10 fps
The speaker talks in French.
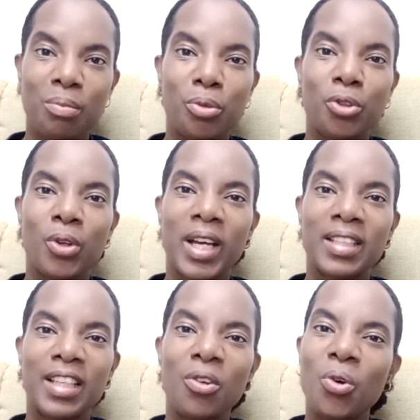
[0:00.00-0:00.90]
pour ne
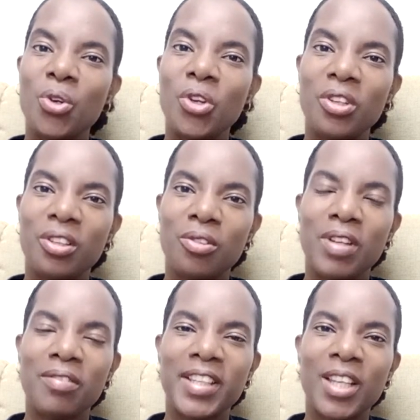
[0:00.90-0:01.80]
rater aucune
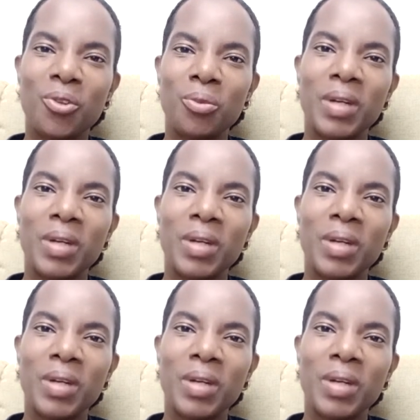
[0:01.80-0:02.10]
nouvelle vidéo.